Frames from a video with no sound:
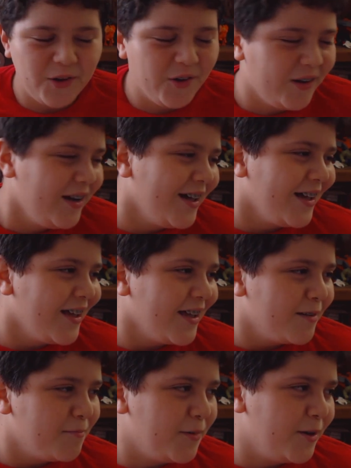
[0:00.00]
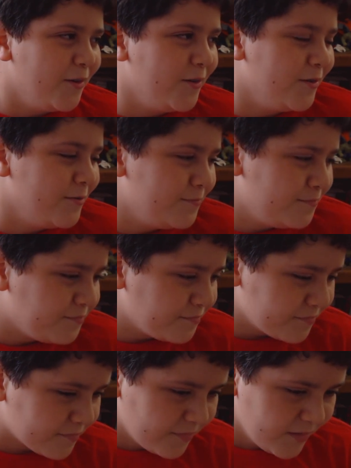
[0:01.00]
murió. Pero
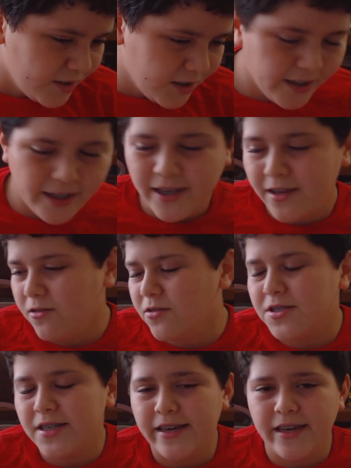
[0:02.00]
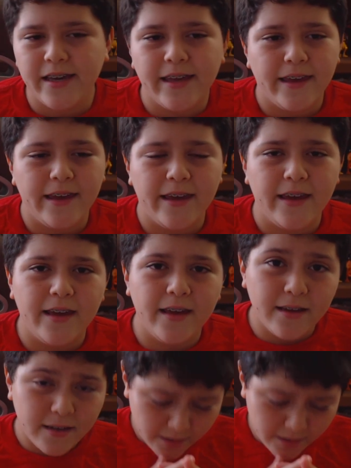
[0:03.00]
no sé, eh,